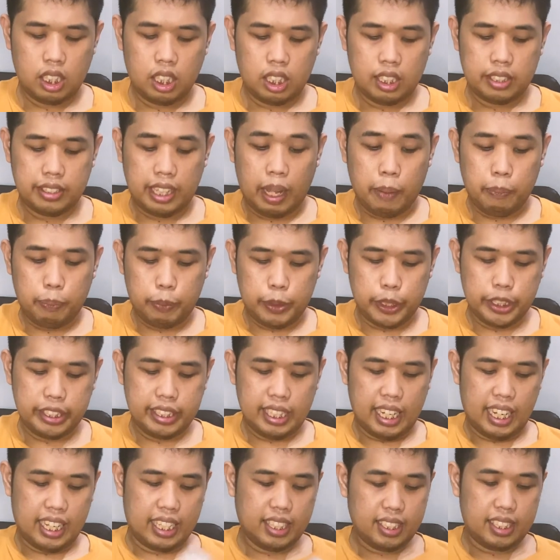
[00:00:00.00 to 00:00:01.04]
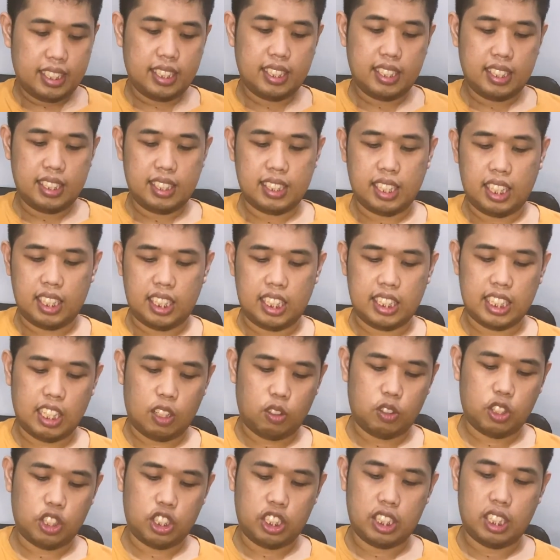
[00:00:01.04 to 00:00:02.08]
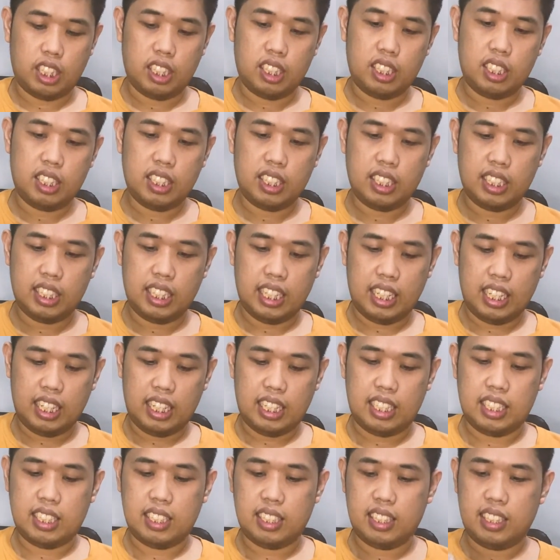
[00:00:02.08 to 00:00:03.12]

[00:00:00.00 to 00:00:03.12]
tempered glass. Makikita ko na siya. Yan.